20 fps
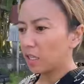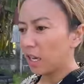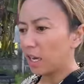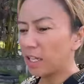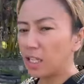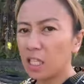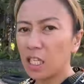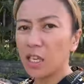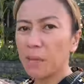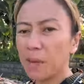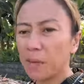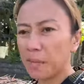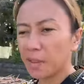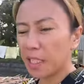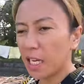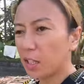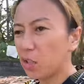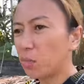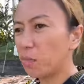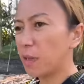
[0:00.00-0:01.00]
Dahil hindi naman
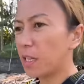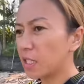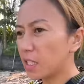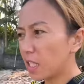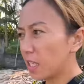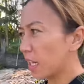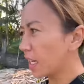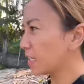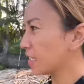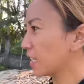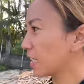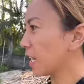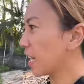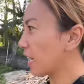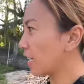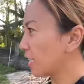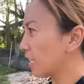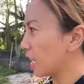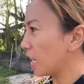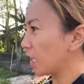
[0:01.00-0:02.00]
masyado busy guys,
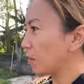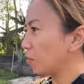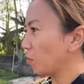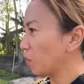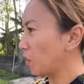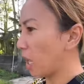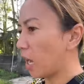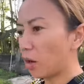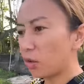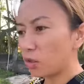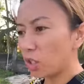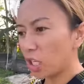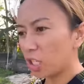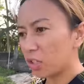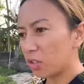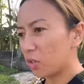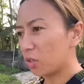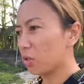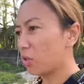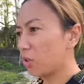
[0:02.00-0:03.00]
naglakad-lakad muna ako
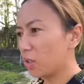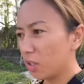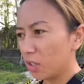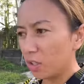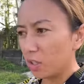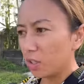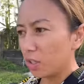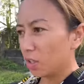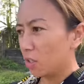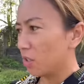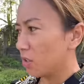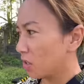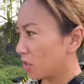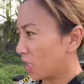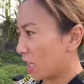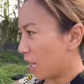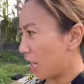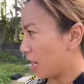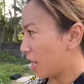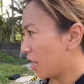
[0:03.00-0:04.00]
dito
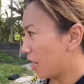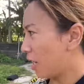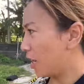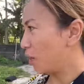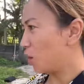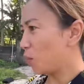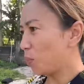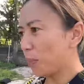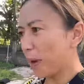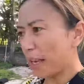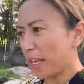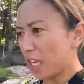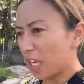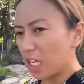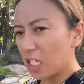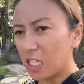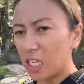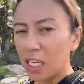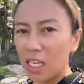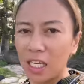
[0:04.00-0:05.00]
sa
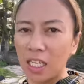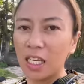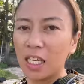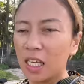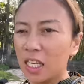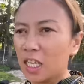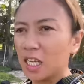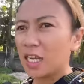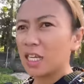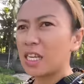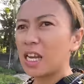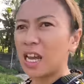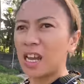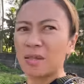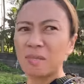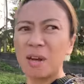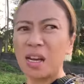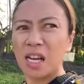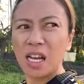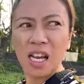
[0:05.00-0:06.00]
lupain ng
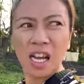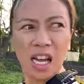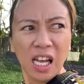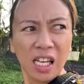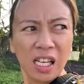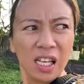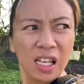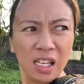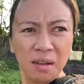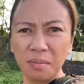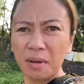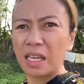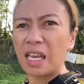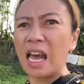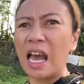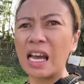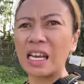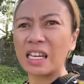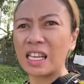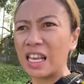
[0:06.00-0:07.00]
mga
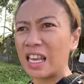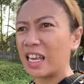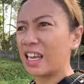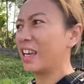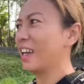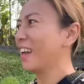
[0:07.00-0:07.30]
may-ari.